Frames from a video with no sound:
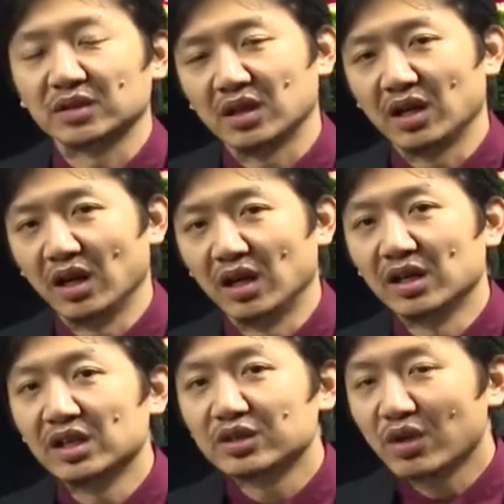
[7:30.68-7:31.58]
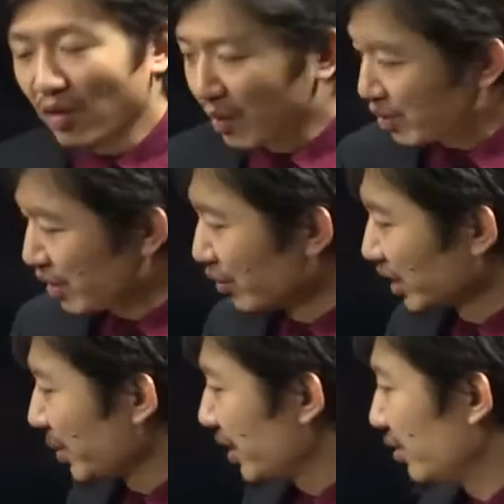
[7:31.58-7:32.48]
啊，所以我们说有
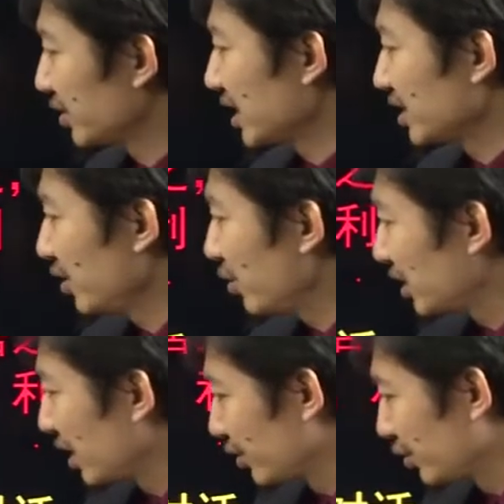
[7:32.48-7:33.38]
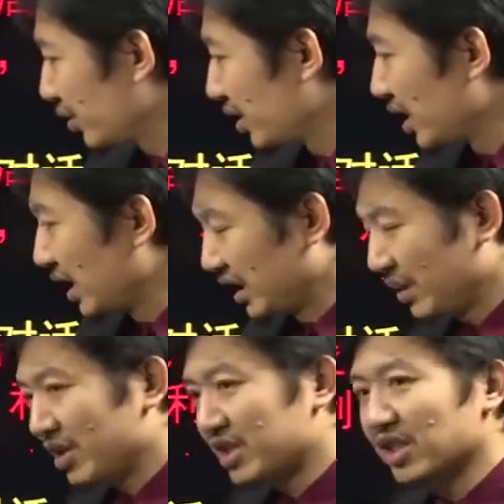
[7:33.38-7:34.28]
的朋友在生活当中，那
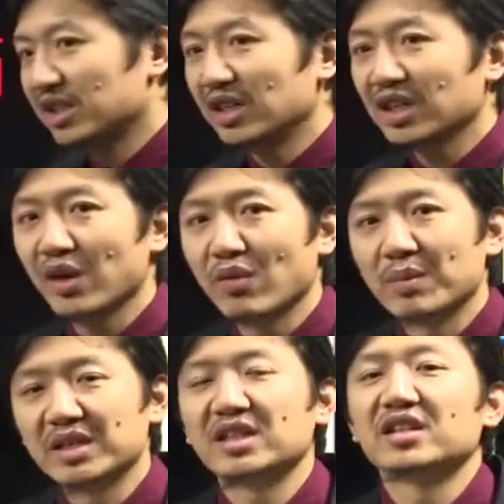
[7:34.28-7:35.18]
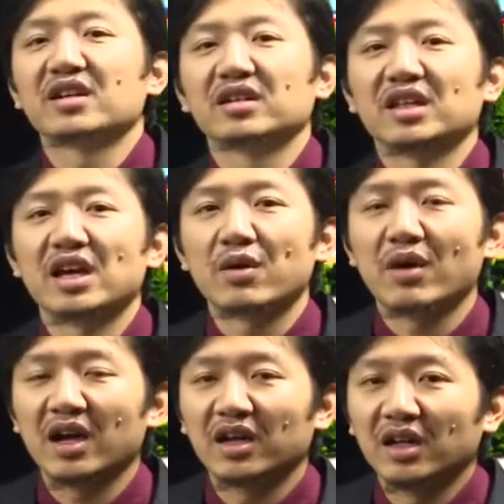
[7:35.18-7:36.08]
么只能给我们锦上添
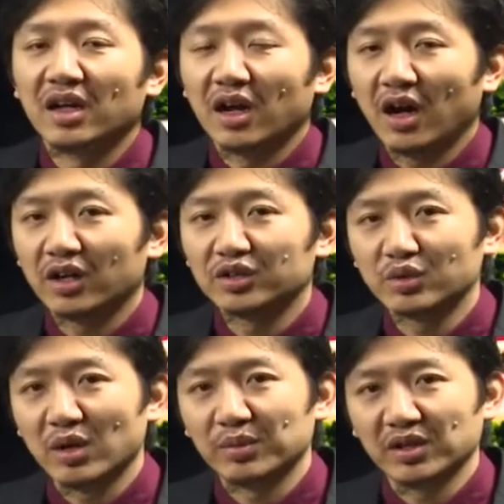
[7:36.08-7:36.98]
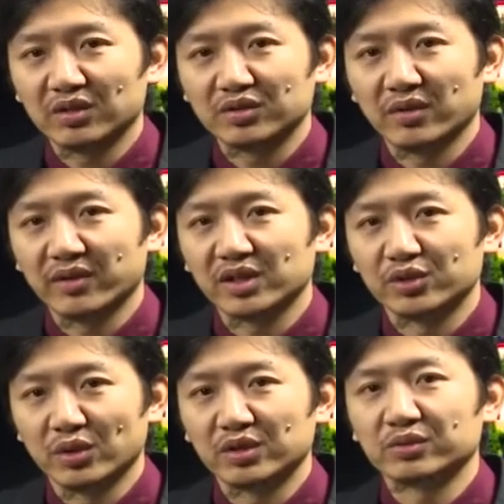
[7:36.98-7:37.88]
花，而做不到所谓的
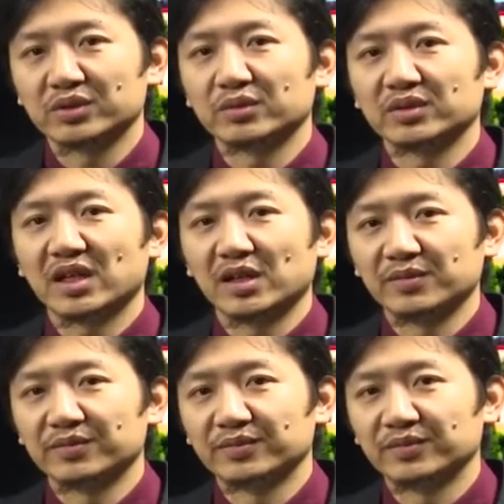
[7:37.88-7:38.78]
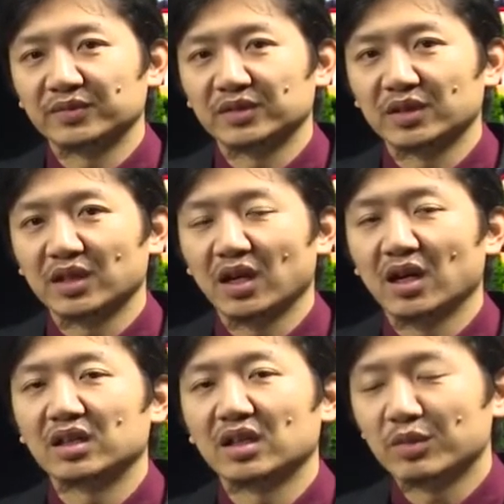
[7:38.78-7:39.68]
雪中送炭，啊，
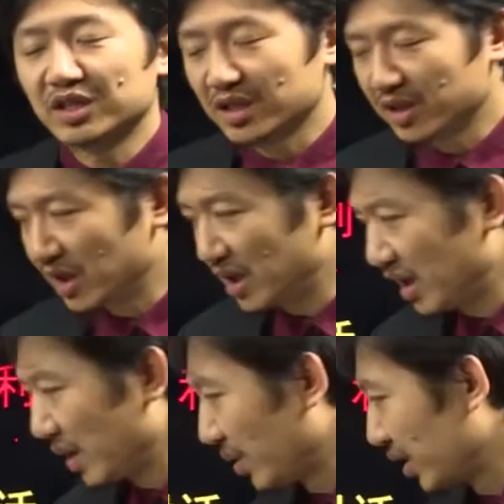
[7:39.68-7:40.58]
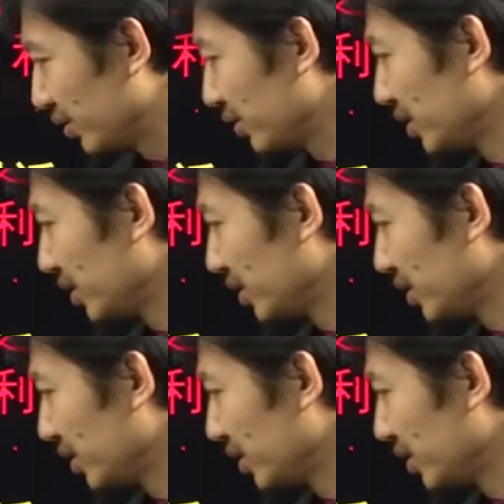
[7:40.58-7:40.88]
那么这是第一类朋友，